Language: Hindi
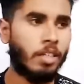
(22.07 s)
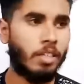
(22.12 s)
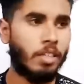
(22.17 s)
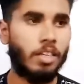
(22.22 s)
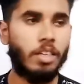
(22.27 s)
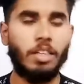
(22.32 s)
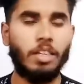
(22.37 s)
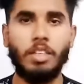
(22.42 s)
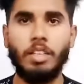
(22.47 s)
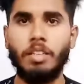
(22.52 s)

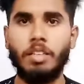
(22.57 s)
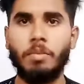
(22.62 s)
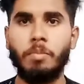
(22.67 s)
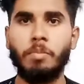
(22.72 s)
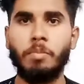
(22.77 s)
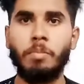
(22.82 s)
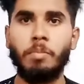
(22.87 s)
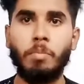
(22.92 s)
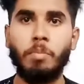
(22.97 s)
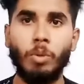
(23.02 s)
कि
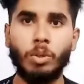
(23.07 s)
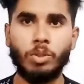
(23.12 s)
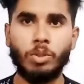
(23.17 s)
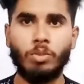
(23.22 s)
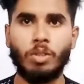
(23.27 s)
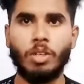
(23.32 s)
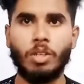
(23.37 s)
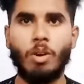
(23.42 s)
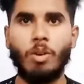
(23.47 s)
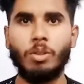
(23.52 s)
पोस्ट
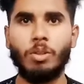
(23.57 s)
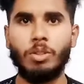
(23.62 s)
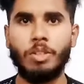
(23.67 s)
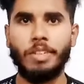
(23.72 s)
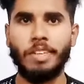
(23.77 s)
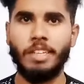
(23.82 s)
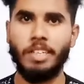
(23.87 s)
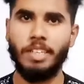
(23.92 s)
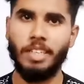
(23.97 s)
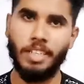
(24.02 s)
वर्कआउट
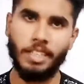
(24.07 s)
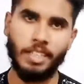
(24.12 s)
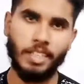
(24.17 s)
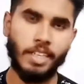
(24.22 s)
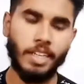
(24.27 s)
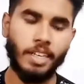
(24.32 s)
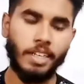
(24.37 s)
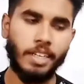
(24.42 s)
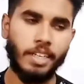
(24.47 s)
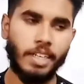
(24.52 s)

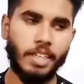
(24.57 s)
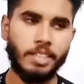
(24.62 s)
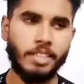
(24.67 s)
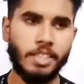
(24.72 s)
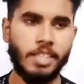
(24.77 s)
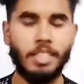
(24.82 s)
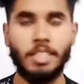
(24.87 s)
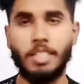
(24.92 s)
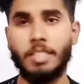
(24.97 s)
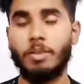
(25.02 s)
क्या लेना
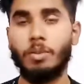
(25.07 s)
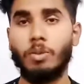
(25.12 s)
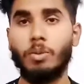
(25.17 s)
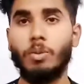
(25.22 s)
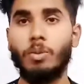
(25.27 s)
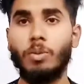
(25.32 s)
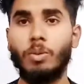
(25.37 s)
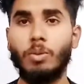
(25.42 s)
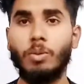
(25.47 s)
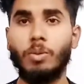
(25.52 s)
चाहिए तो
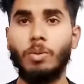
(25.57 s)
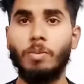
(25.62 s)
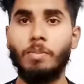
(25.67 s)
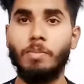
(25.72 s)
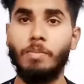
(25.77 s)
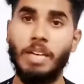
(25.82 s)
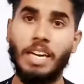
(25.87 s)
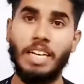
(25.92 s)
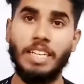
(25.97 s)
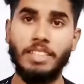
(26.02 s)

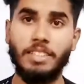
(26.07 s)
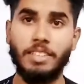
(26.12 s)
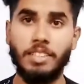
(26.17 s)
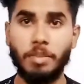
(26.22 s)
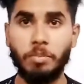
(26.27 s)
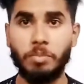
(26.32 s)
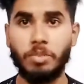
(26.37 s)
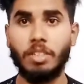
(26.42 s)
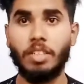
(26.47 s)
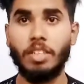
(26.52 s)
मैं
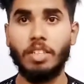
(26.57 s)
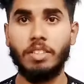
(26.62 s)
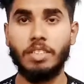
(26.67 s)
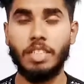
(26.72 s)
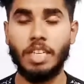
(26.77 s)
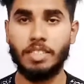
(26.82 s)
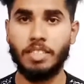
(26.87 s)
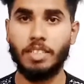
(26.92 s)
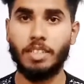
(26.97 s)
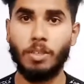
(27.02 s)
जिम से
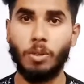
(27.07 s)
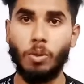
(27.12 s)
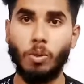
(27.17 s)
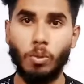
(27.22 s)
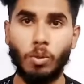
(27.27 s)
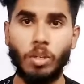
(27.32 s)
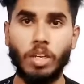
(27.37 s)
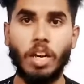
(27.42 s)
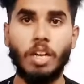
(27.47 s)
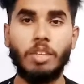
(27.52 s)
जैसा कि
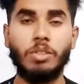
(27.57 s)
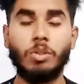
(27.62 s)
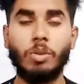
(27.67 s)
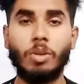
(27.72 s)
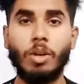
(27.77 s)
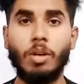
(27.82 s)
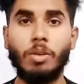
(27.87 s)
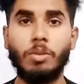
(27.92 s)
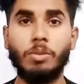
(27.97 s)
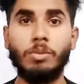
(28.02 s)
होके आ
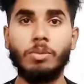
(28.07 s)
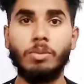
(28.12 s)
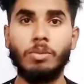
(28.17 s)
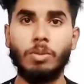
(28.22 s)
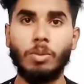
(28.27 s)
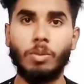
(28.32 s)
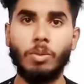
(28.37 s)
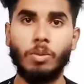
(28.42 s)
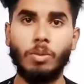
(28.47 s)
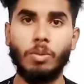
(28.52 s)
चुका हूँ
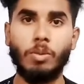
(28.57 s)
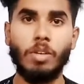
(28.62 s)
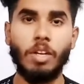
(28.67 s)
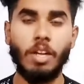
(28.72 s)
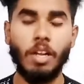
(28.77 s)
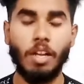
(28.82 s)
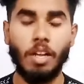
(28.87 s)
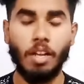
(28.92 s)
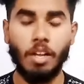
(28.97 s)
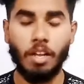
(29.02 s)
तो
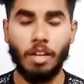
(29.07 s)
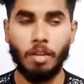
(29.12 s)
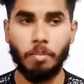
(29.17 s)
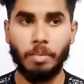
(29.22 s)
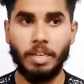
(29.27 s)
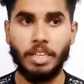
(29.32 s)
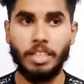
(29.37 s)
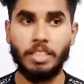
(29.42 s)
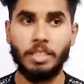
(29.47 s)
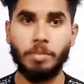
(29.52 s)

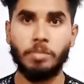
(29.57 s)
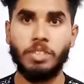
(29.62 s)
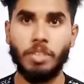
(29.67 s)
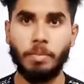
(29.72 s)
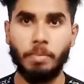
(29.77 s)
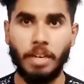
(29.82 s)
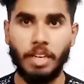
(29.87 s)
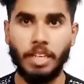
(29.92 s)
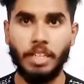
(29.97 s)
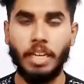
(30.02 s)
मैंने जिम से
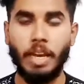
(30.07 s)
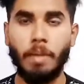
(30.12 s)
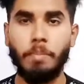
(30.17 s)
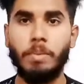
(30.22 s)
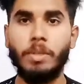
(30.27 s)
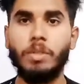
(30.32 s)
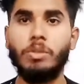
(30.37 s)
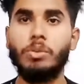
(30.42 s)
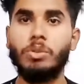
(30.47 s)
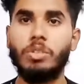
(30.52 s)
पहले
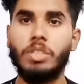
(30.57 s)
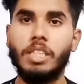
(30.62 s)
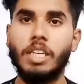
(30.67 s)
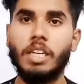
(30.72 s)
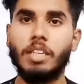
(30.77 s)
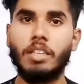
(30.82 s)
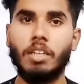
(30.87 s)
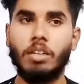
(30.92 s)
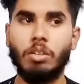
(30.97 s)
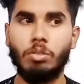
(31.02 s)
एप्पल जूस
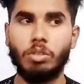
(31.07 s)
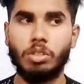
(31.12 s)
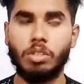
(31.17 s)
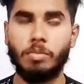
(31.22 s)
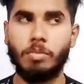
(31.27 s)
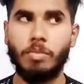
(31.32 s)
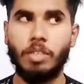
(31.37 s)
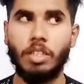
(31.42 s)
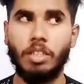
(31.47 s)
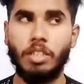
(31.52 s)
लिया था
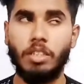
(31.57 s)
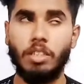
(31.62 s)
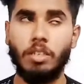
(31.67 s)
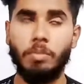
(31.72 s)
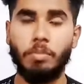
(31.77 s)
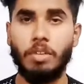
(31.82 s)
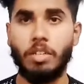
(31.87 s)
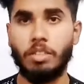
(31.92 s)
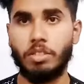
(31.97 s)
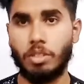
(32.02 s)
उसमें थी
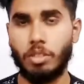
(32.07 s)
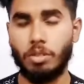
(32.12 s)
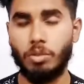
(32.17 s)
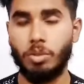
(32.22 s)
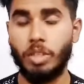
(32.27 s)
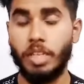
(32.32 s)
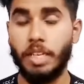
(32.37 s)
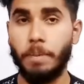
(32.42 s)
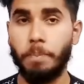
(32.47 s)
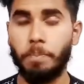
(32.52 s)
पाँच
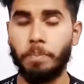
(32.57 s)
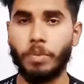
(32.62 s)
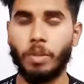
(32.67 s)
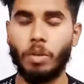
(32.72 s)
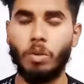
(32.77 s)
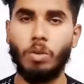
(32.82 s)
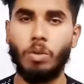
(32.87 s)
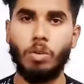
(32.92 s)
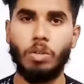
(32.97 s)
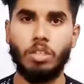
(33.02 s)
खजूरें
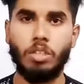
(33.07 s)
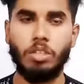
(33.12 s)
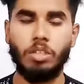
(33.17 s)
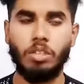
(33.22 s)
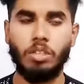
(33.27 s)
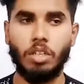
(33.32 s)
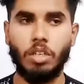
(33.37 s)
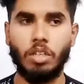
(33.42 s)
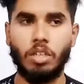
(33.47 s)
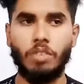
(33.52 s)
और
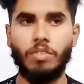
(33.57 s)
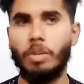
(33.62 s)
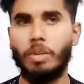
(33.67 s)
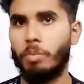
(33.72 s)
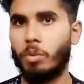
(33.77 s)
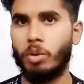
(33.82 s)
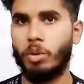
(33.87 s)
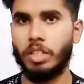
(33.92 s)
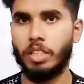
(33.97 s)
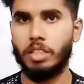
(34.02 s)
अवे
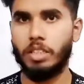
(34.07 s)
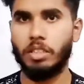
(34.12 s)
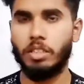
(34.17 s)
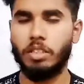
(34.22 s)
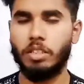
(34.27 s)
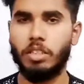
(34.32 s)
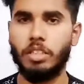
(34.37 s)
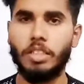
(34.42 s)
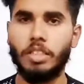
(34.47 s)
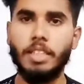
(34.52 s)
प्रोटीन
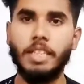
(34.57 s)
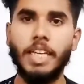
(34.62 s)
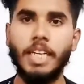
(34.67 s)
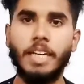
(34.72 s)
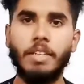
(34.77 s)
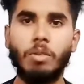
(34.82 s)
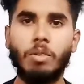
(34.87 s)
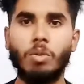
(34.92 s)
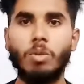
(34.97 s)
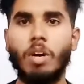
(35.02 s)
ठीक है
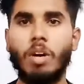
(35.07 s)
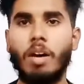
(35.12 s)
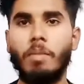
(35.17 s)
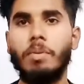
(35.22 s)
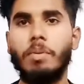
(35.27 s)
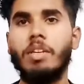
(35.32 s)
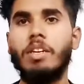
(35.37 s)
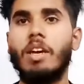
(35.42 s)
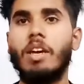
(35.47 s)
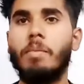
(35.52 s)
तो
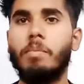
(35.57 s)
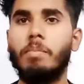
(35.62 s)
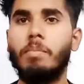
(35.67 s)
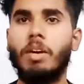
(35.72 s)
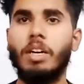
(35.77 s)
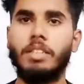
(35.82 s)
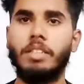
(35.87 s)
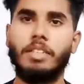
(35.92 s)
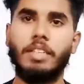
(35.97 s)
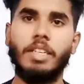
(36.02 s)
अभी हम
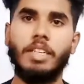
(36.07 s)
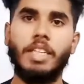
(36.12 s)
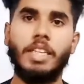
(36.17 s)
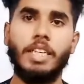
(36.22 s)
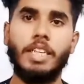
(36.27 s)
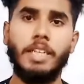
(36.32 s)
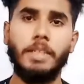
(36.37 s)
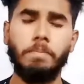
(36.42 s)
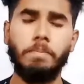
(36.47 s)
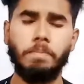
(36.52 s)
बात
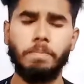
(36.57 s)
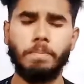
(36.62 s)
करेंगे